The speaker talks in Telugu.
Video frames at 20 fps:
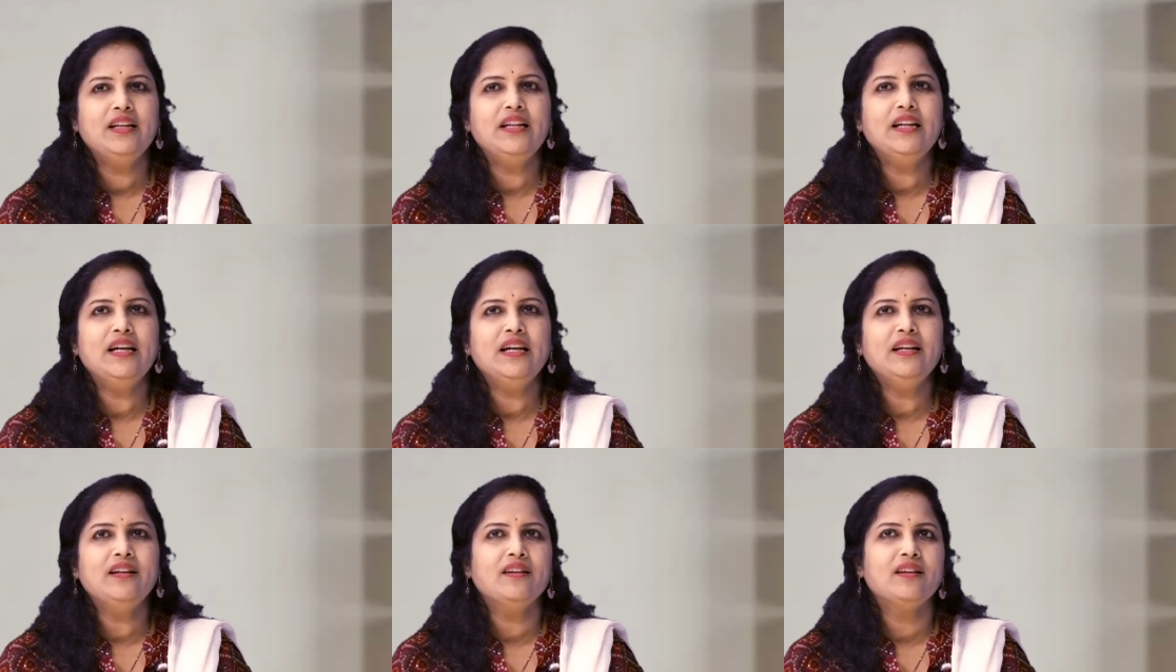
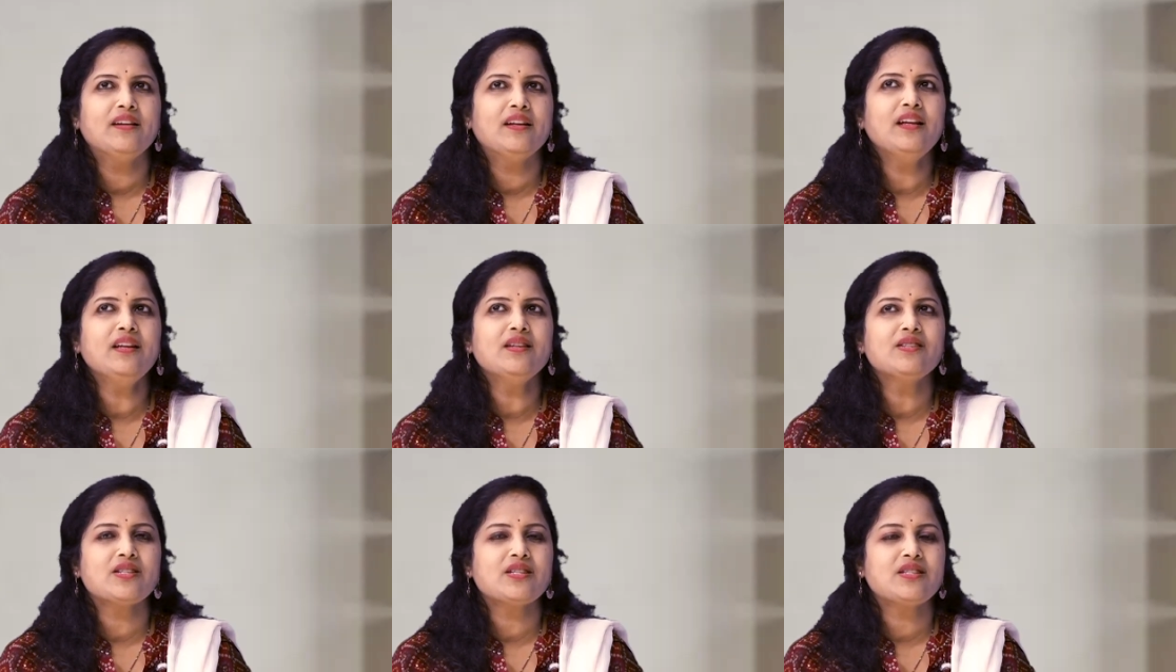ఇది
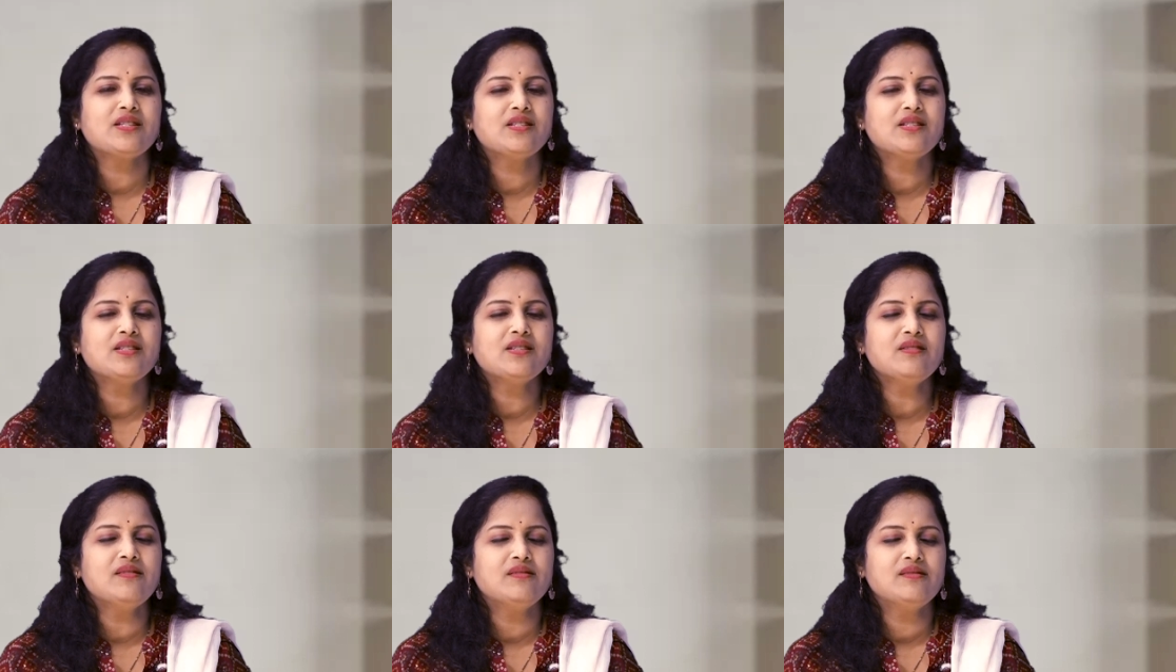ఏంటంటే
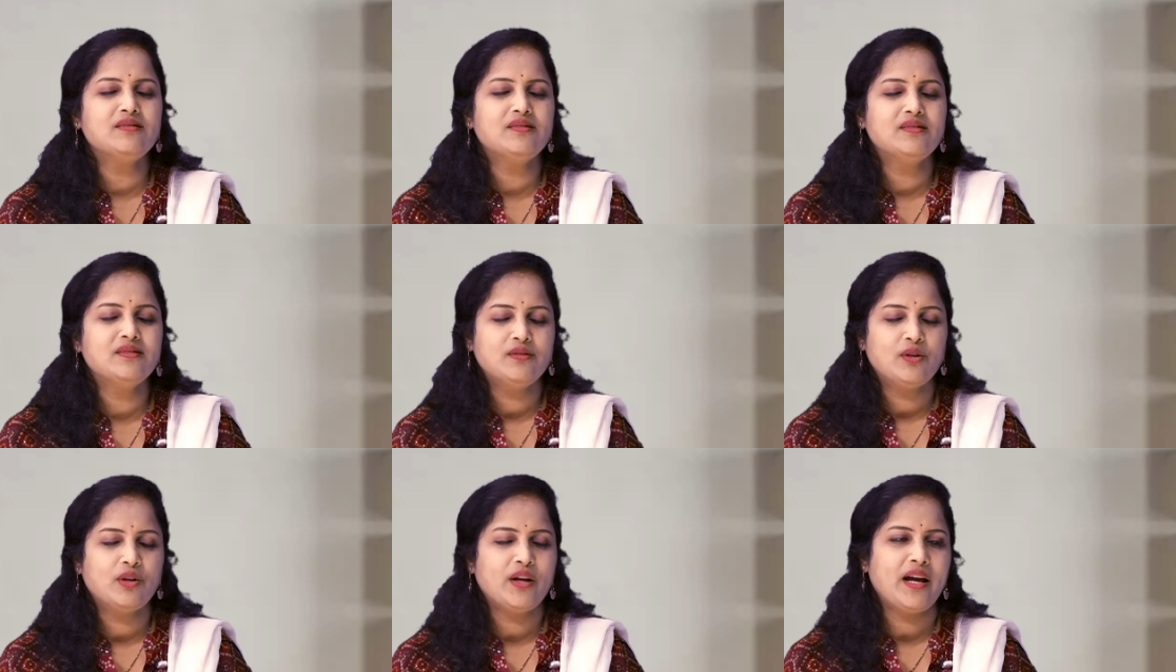జస్ట్
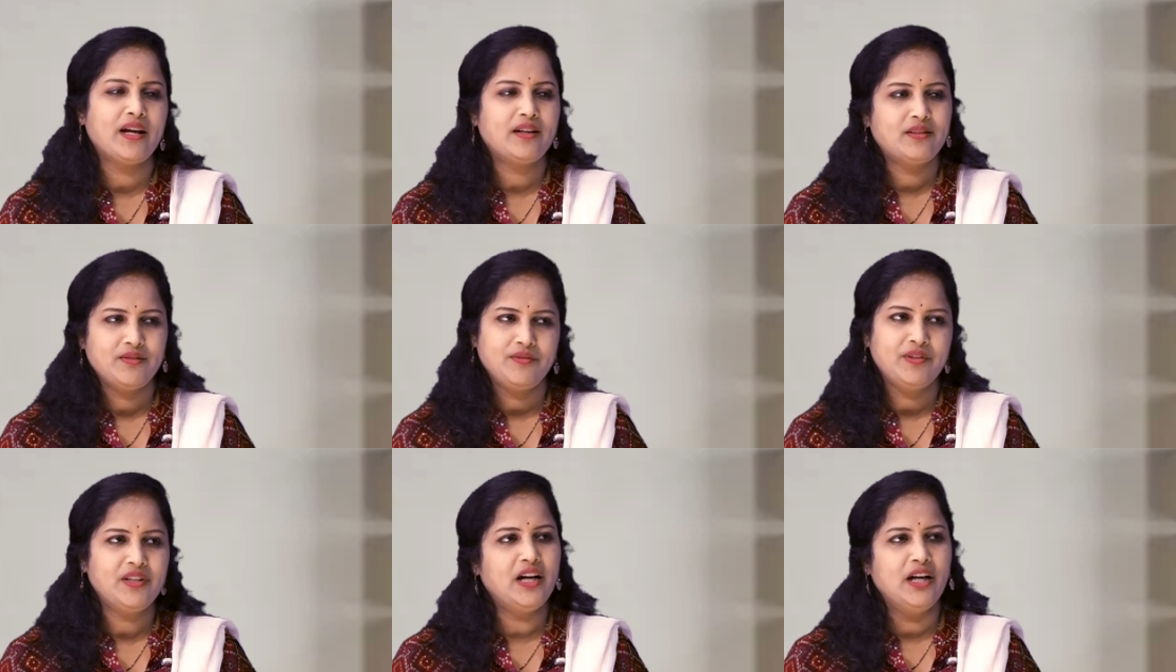ఒక
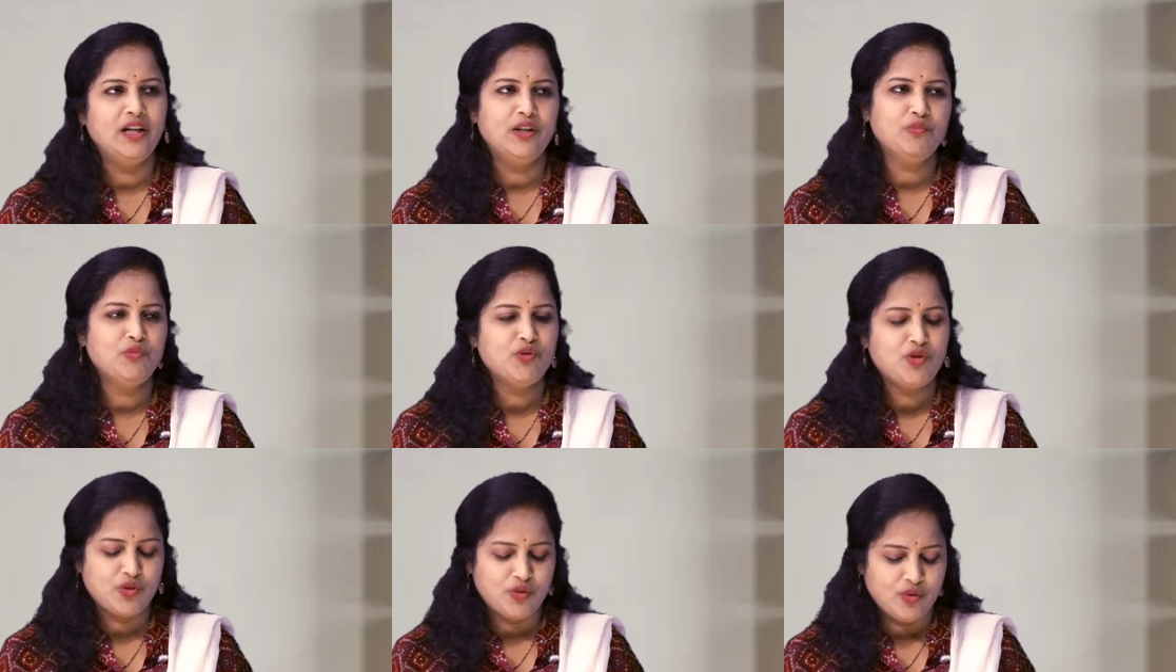యాక్టివిటీ
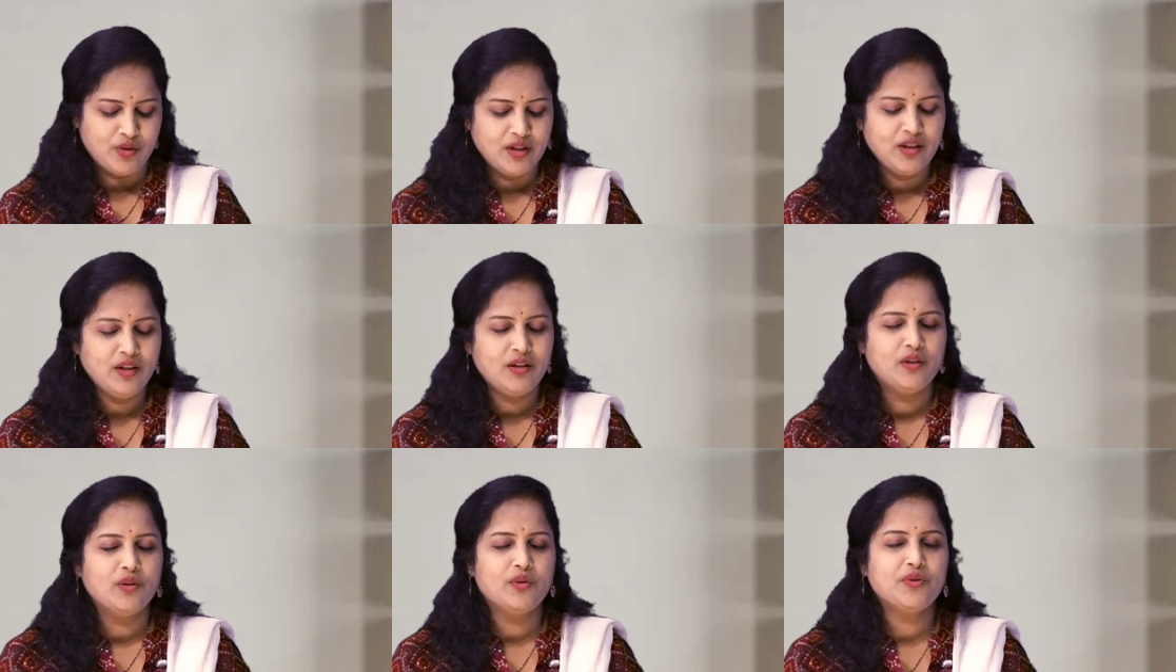కళ్ళు
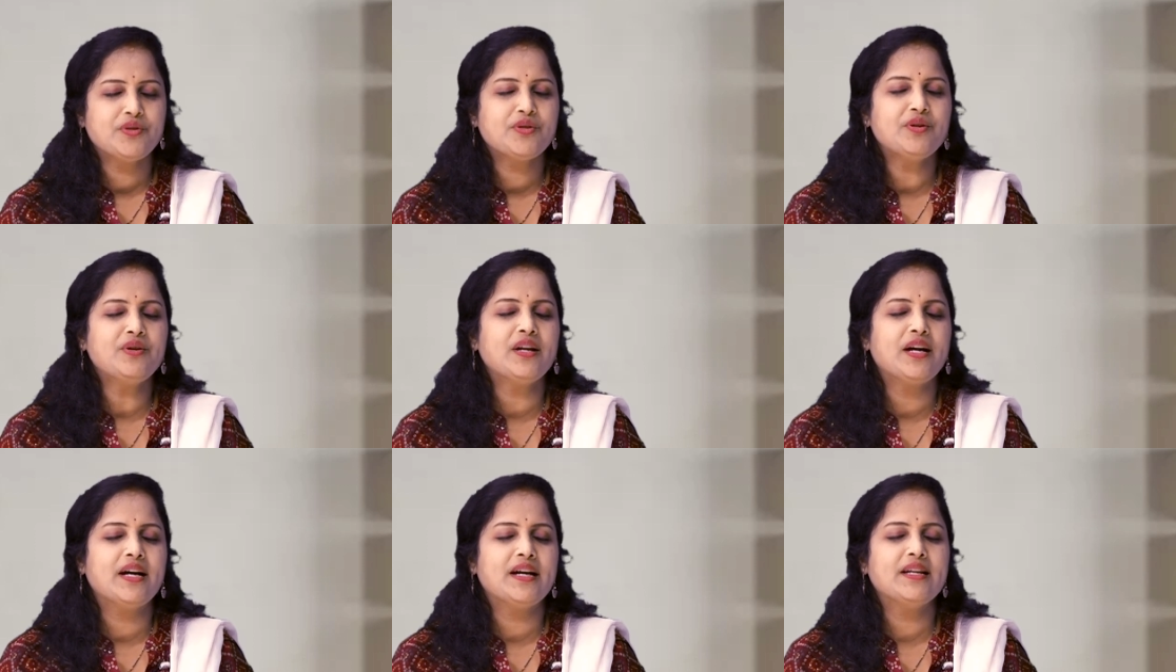మూసుకోండి క్లోజ్
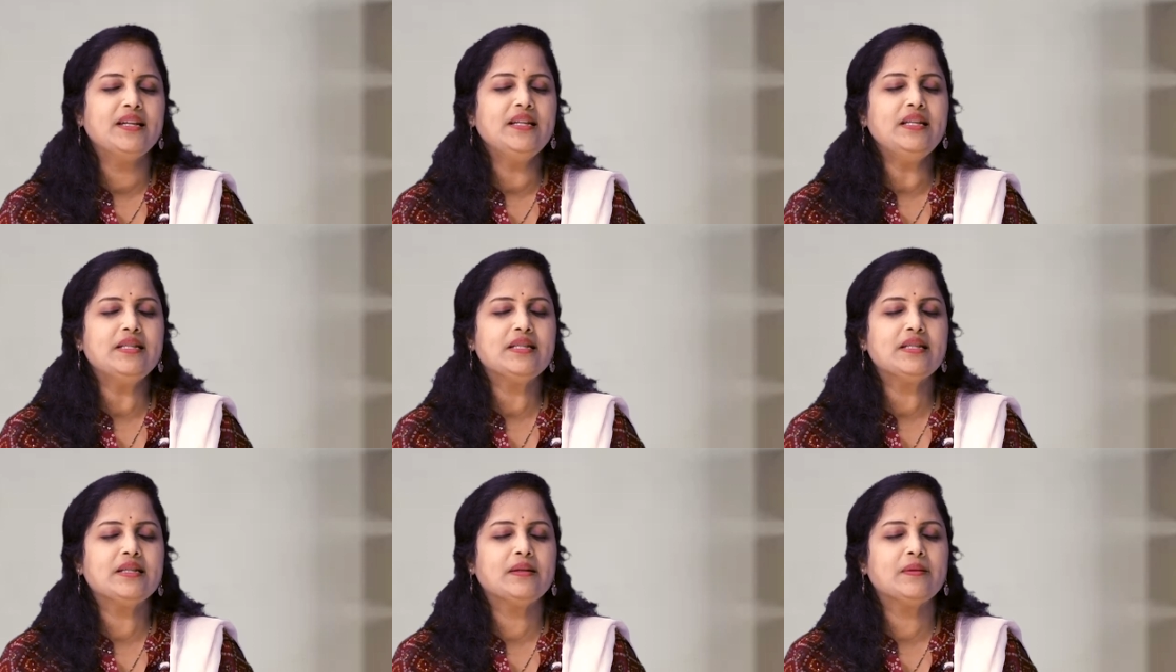యువర్
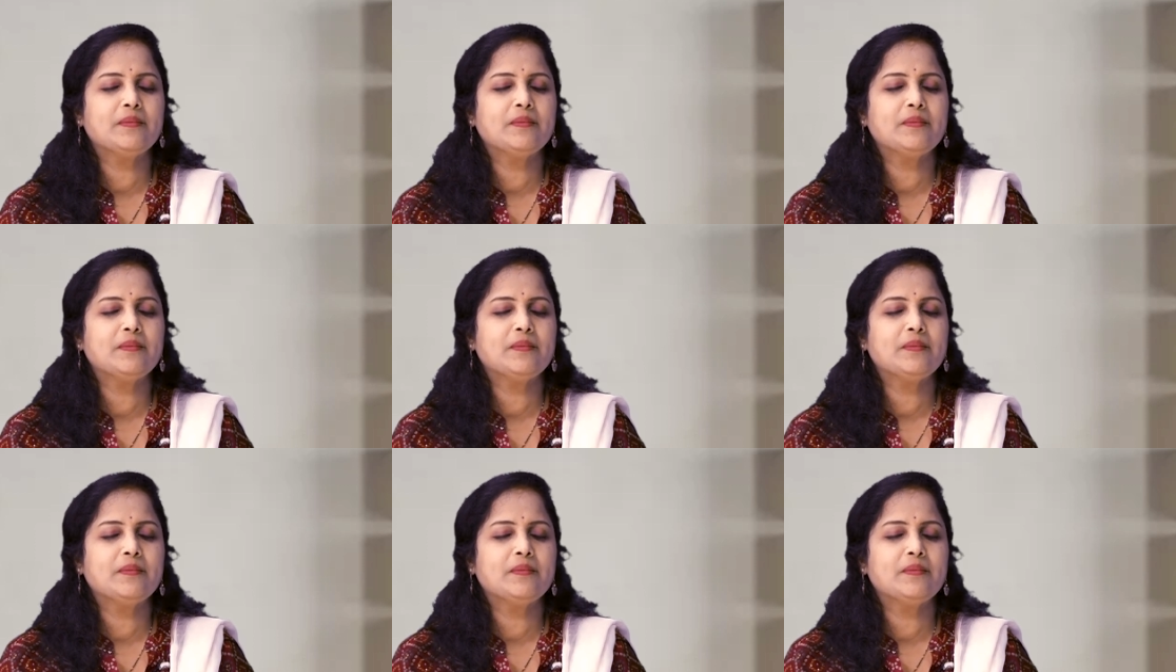ఐస్